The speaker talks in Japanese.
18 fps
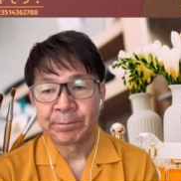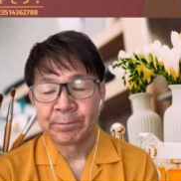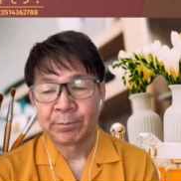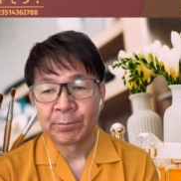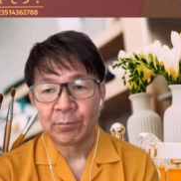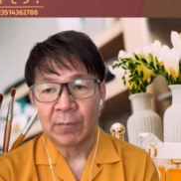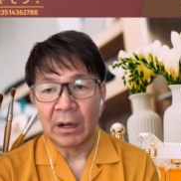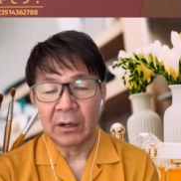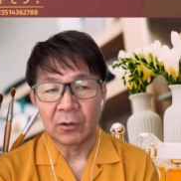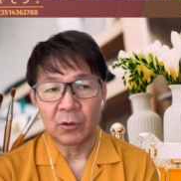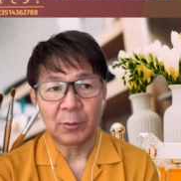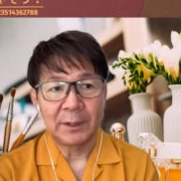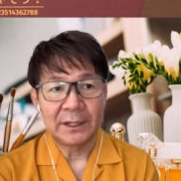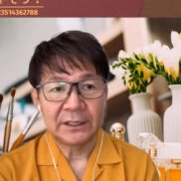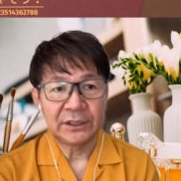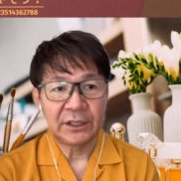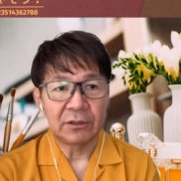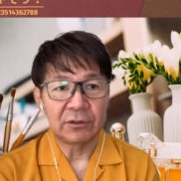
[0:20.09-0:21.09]
まあ、小
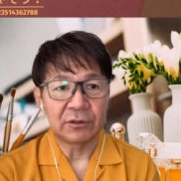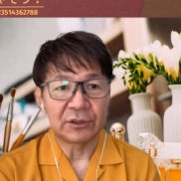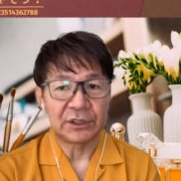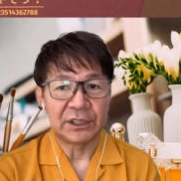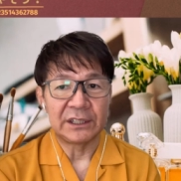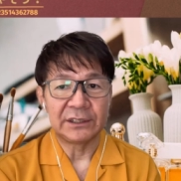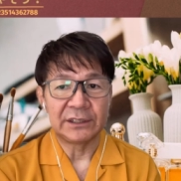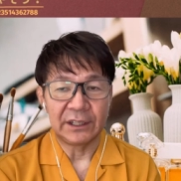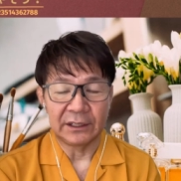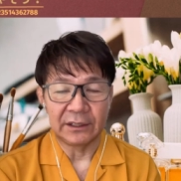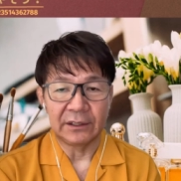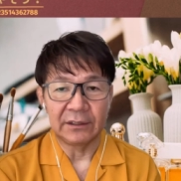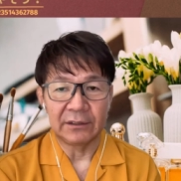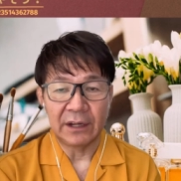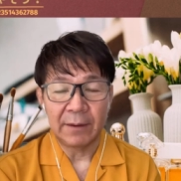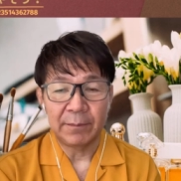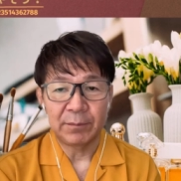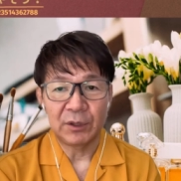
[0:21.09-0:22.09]
林照子先生ってい
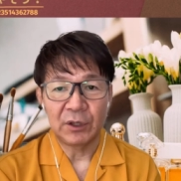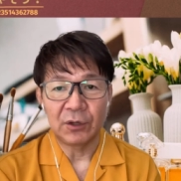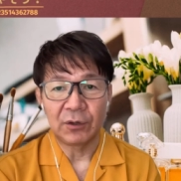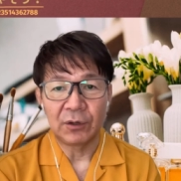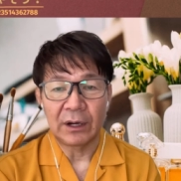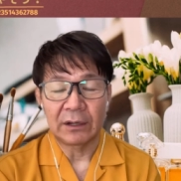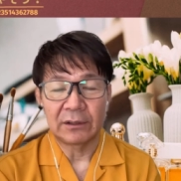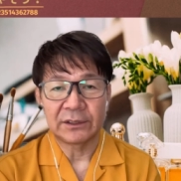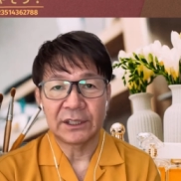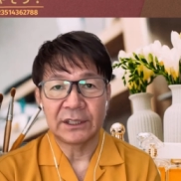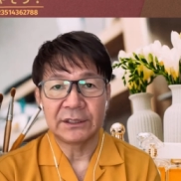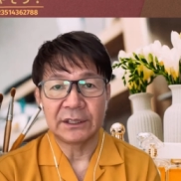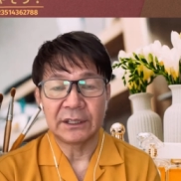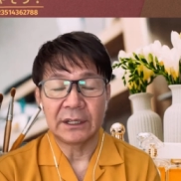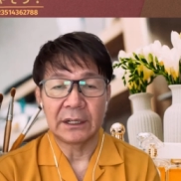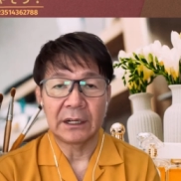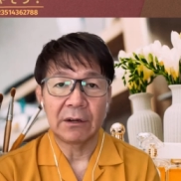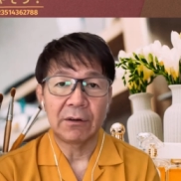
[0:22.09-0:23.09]
うね美容家の先
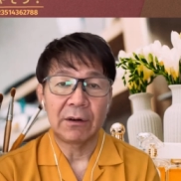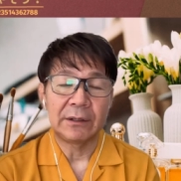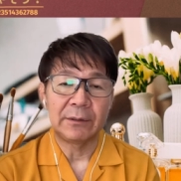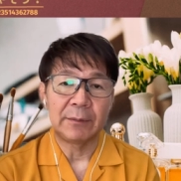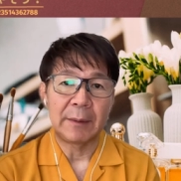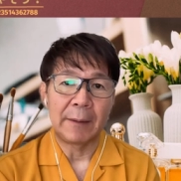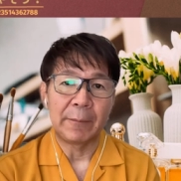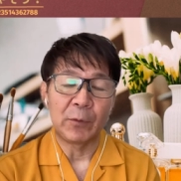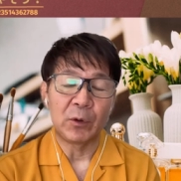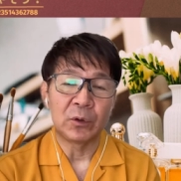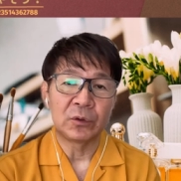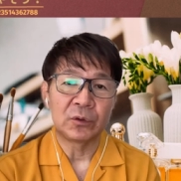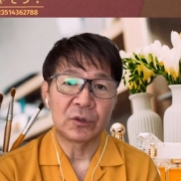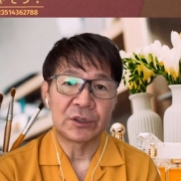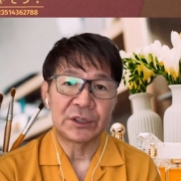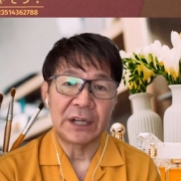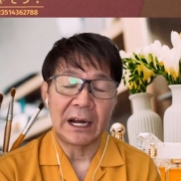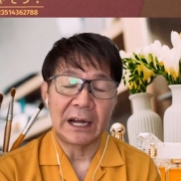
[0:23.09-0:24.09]
生なんかは今御
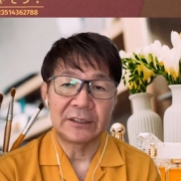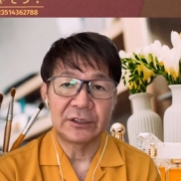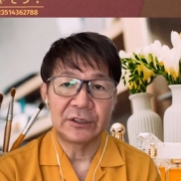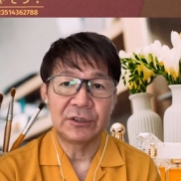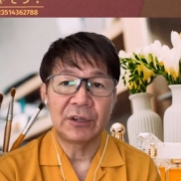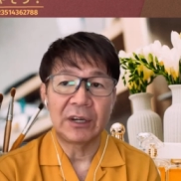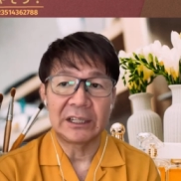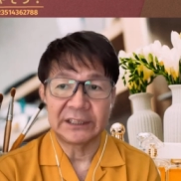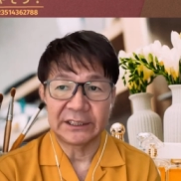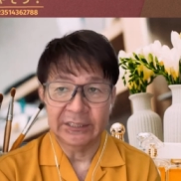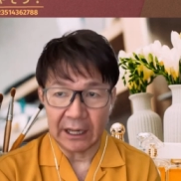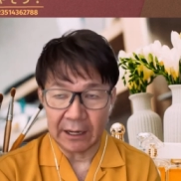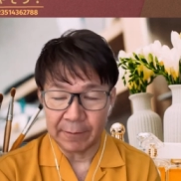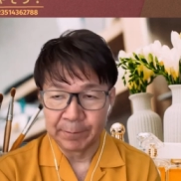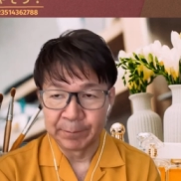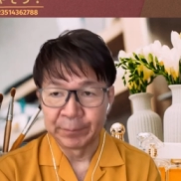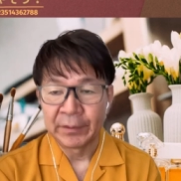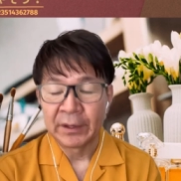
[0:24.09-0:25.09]
年はちじゅうはっさい
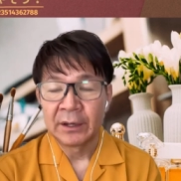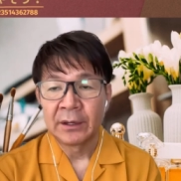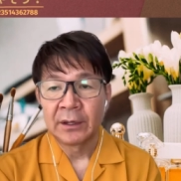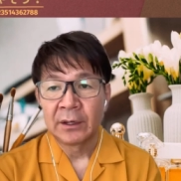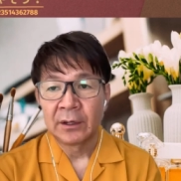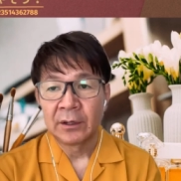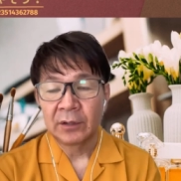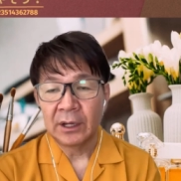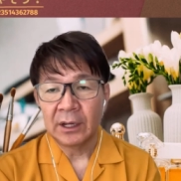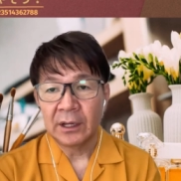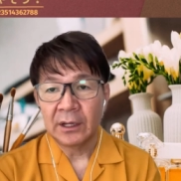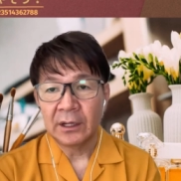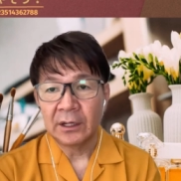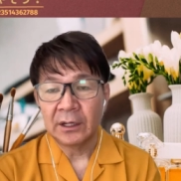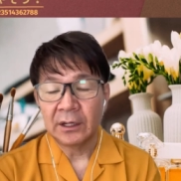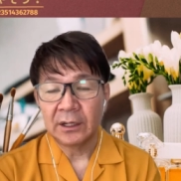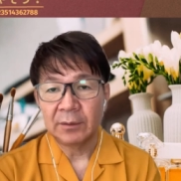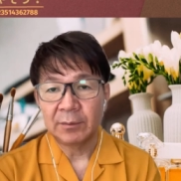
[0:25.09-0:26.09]

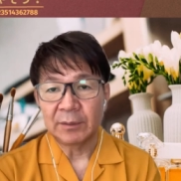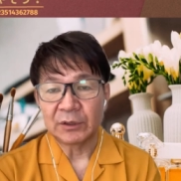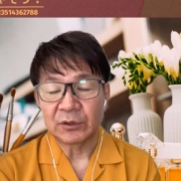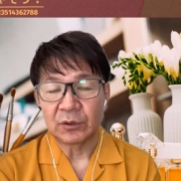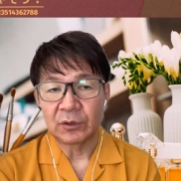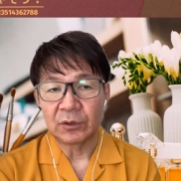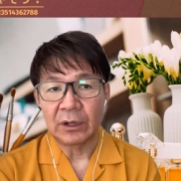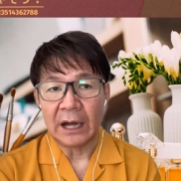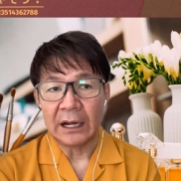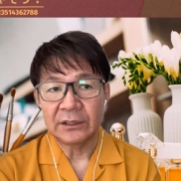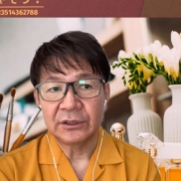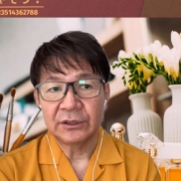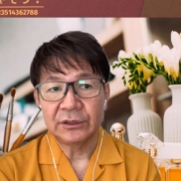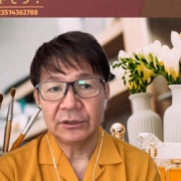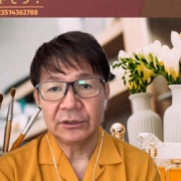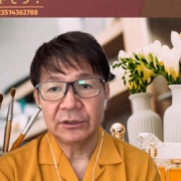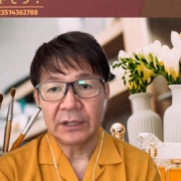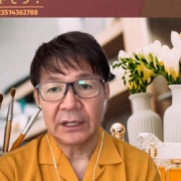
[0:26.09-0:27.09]
で、まあ、そのはち
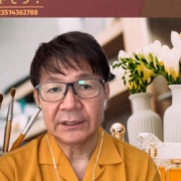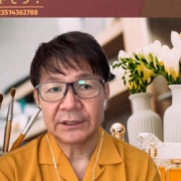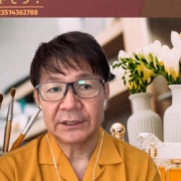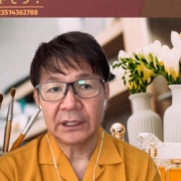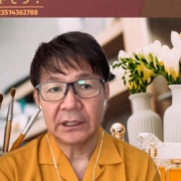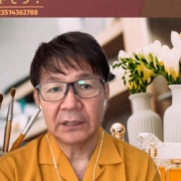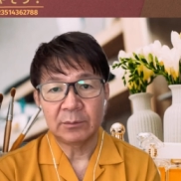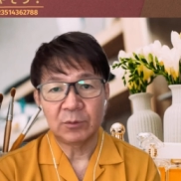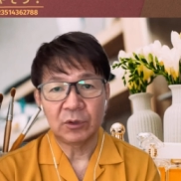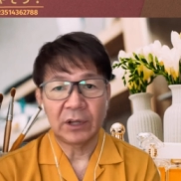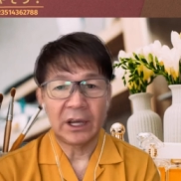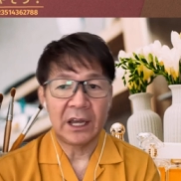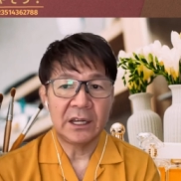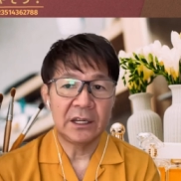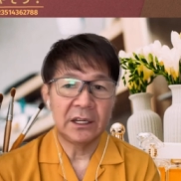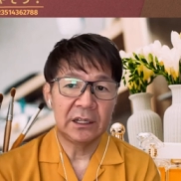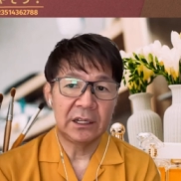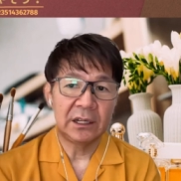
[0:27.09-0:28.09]
じゅうはっさいでも現
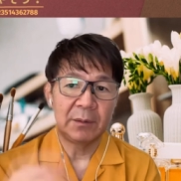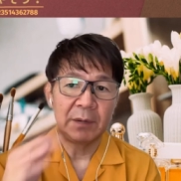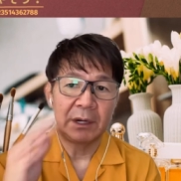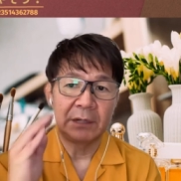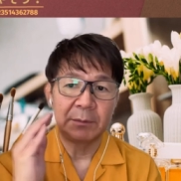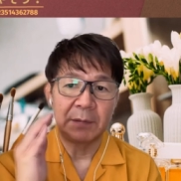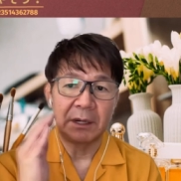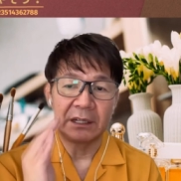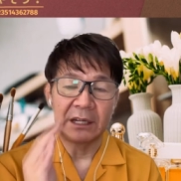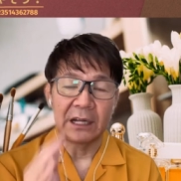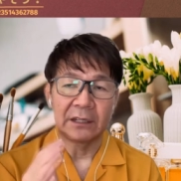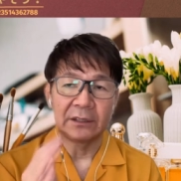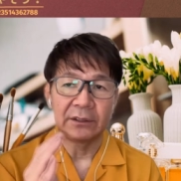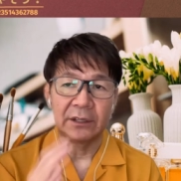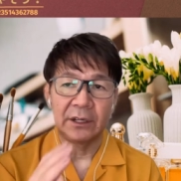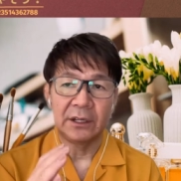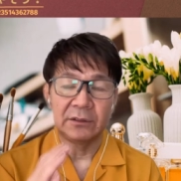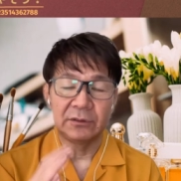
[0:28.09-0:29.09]
役でバリバリやっ
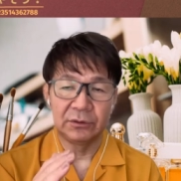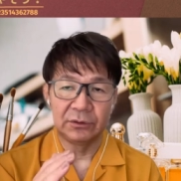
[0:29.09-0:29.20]
ていく。